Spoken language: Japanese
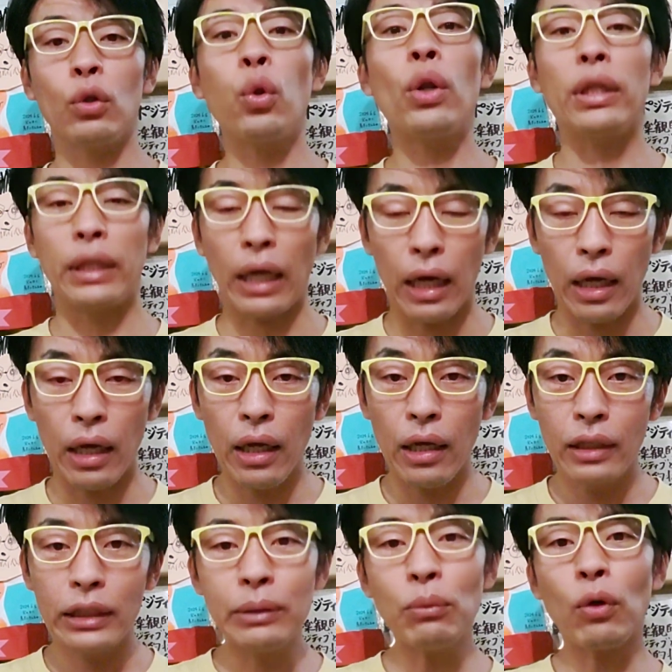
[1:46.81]
取れた
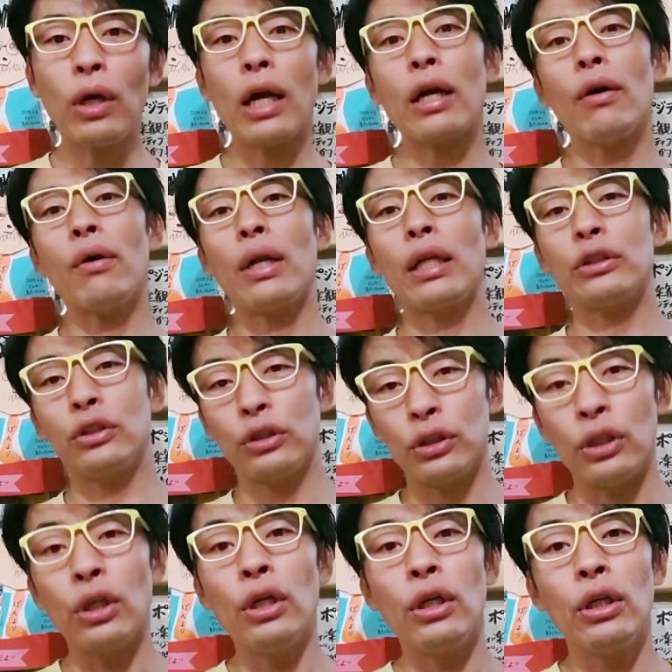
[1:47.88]
にもかかわら
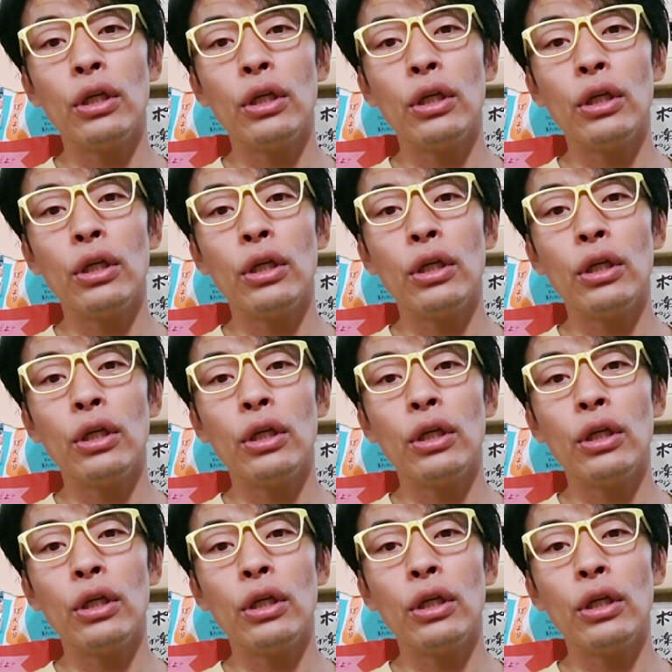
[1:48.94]
ず